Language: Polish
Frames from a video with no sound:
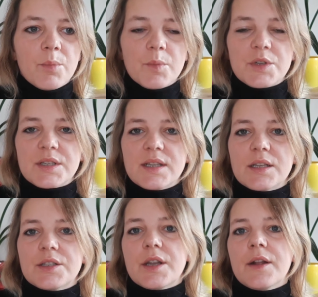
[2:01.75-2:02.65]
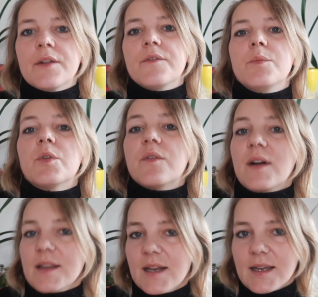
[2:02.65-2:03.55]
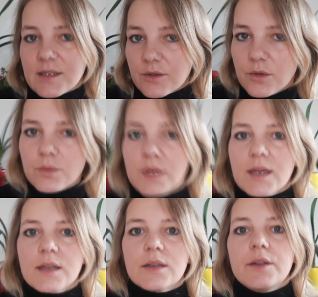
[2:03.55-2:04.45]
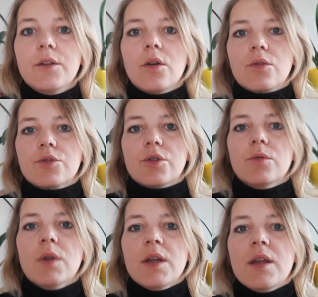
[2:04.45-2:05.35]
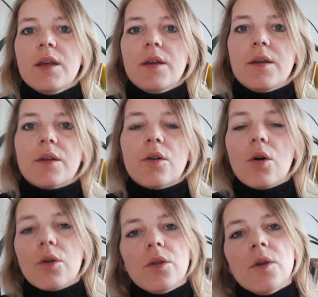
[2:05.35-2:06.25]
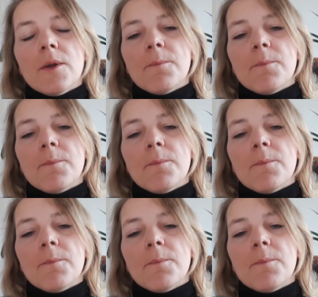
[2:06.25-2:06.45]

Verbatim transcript: poprzez nasze wibrowanie ręką tak, i lążą e, koń